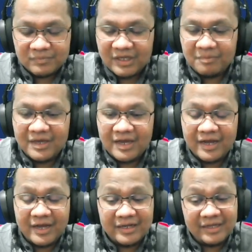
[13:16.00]
tim yang
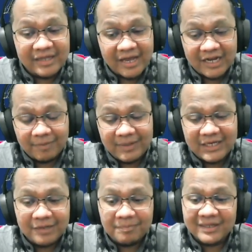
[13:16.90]
akan kita hadapi
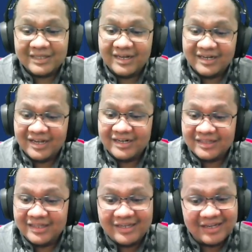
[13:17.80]
di pertandingan
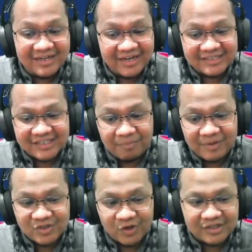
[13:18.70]
ketiga di next
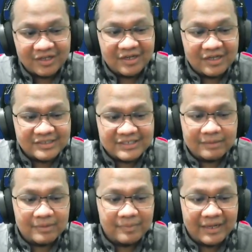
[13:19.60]
episode
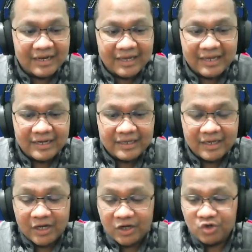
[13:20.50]
Syabab Al Ahli
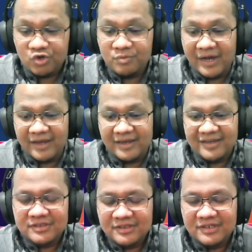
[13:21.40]
Dubai
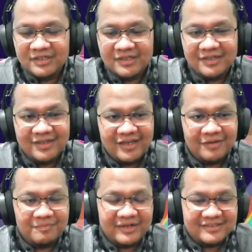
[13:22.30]

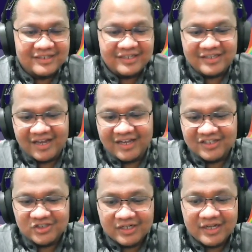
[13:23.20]
Persija
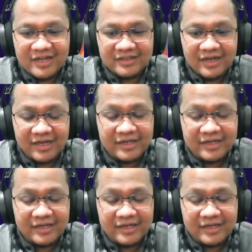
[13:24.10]
Jakarta